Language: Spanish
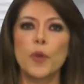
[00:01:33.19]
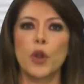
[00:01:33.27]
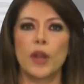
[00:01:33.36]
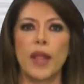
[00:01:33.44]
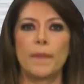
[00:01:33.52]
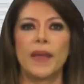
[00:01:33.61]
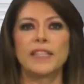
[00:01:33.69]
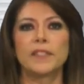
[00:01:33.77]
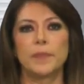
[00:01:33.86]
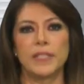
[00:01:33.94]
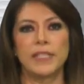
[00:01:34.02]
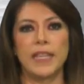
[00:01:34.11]
programa
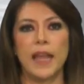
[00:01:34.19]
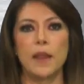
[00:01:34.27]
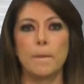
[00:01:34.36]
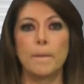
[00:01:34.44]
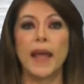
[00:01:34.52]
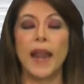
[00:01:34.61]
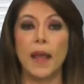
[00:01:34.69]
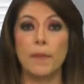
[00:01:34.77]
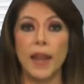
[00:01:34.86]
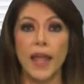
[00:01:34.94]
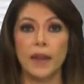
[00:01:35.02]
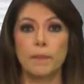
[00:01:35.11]
especial para
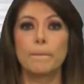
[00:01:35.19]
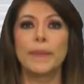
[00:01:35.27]
hablar